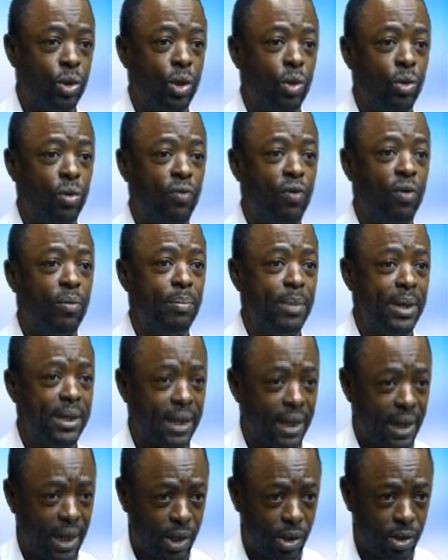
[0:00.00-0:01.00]
de nouveau mis
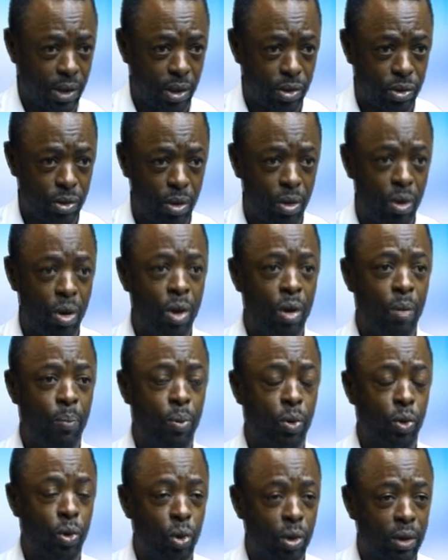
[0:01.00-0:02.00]
en accusation
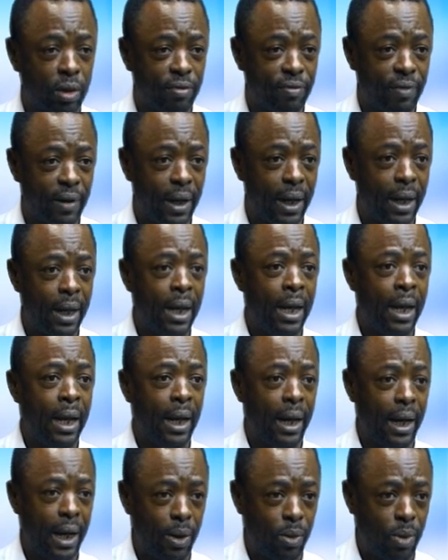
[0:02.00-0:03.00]
pour d'autres faits
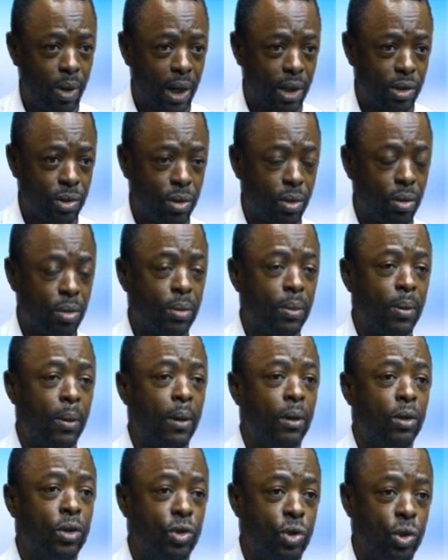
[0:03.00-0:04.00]
et à l'occasion,
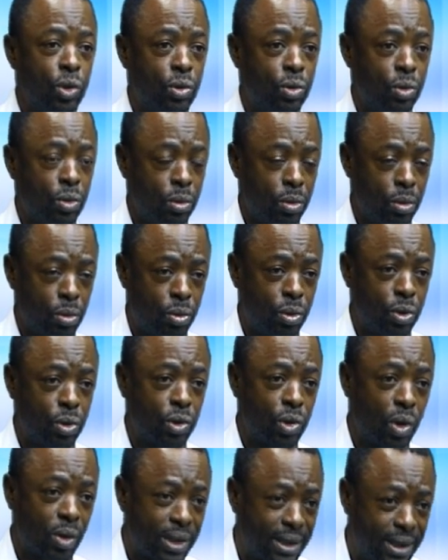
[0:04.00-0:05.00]
je suis
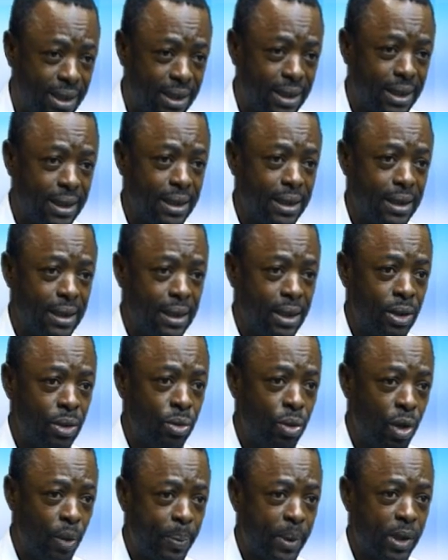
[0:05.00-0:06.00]
sorti
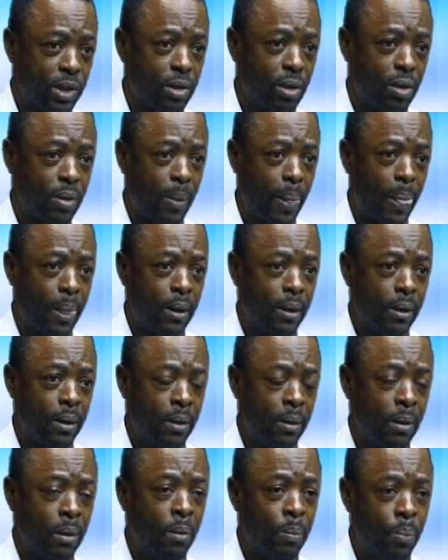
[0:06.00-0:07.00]
de prison
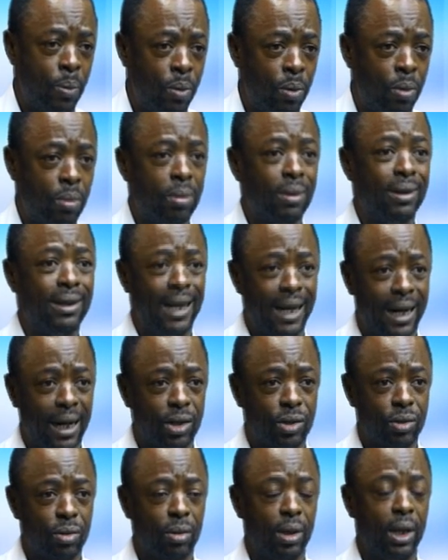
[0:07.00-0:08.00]
pour des
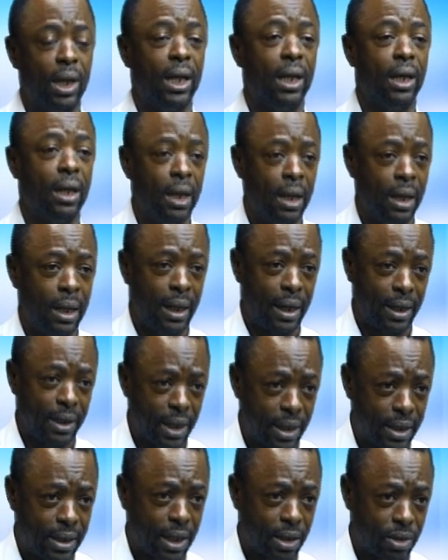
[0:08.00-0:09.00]
cachots. Et la
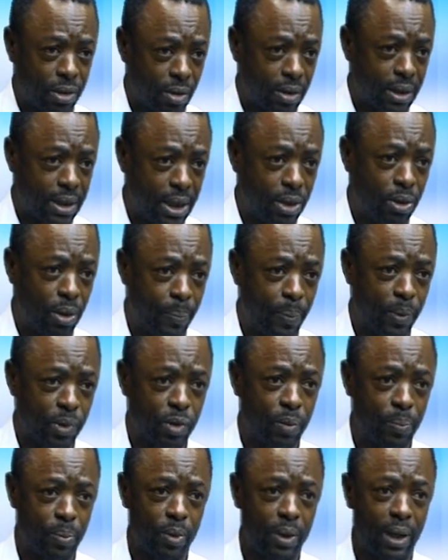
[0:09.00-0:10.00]
dernière sortie de
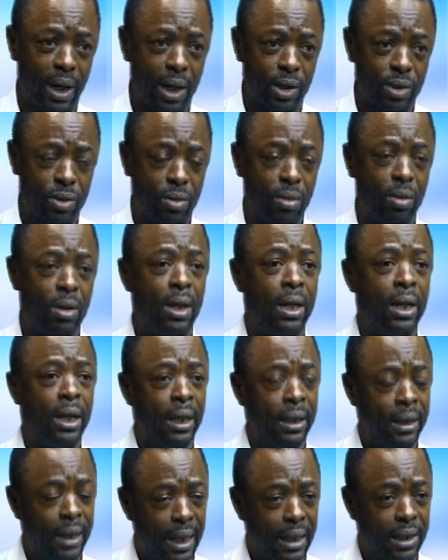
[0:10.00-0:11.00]
prison pour les cachots
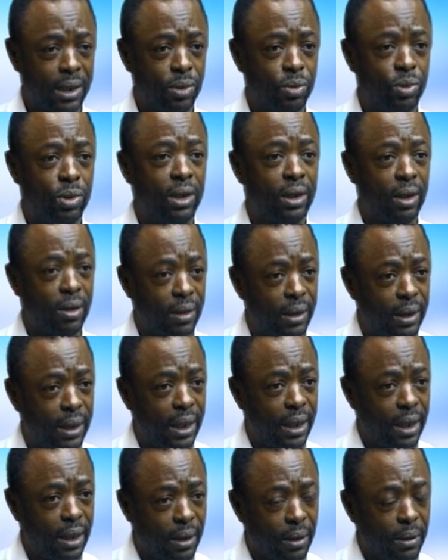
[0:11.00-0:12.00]
date du
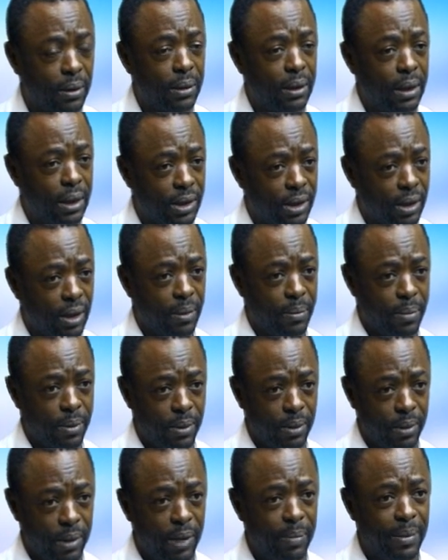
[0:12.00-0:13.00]
31
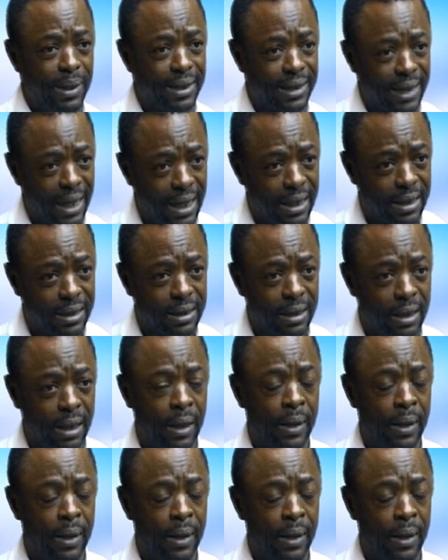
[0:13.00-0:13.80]
décembre 2016,